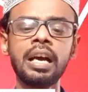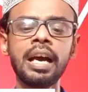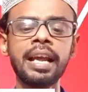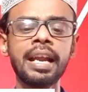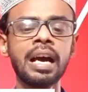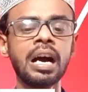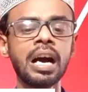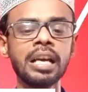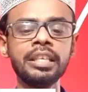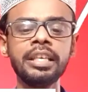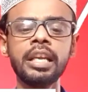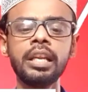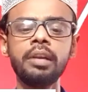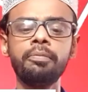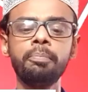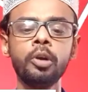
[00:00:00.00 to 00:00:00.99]
एर
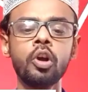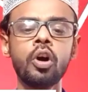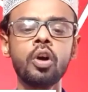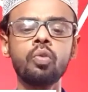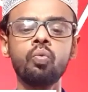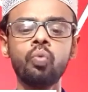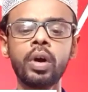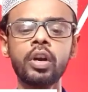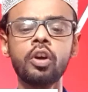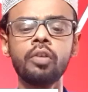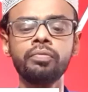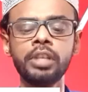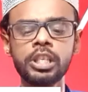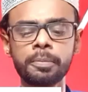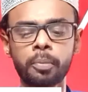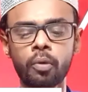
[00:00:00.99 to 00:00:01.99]
हाइयर इफ बिलोंग वन ऑफ
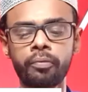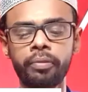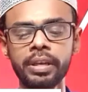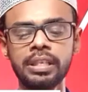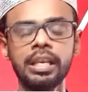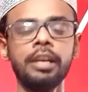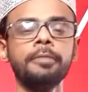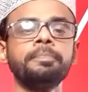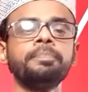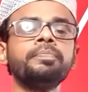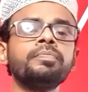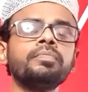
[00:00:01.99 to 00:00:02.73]
दिस प्रोफेशन